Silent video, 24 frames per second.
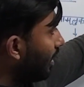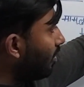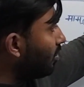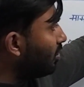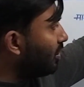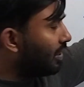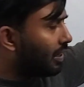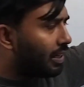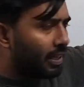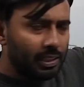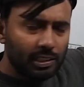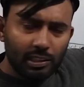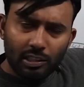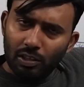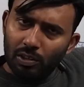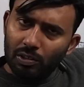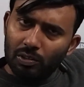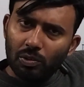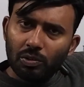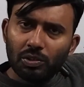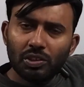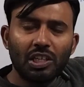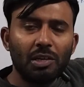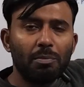अलाउद्दीन खिलजी
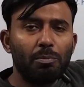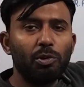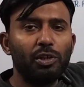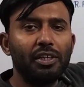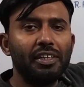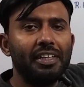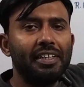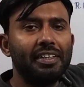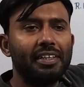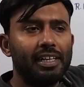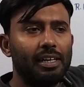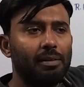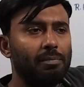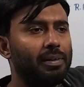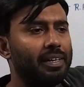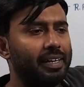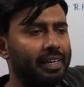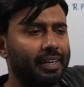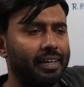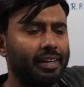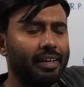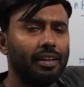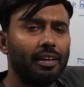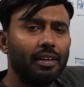को तो उसकी पूरी डिटेल
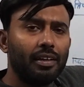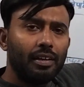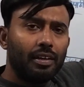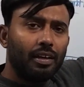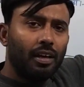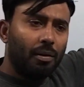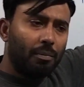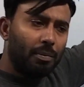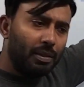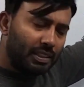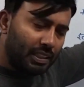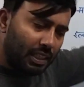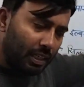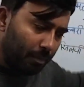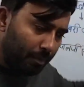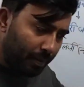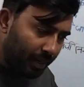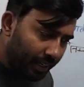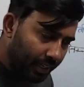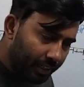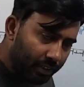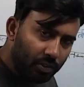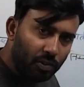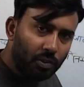पढ़ेंगे अभी
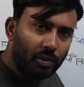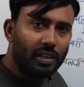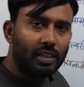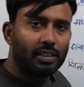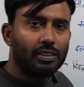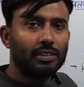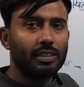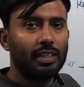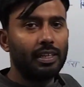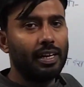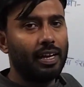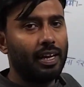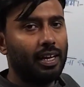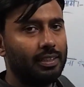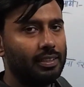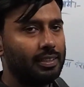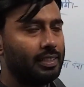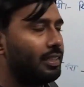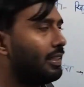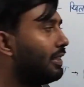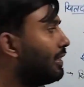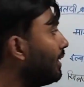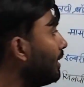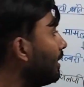सिर्फ एक इंट्रोडक्शन है
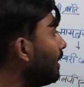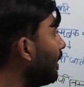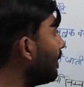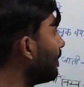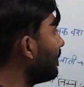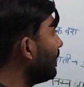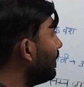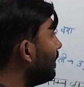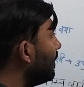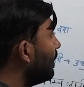आज ये ठीक है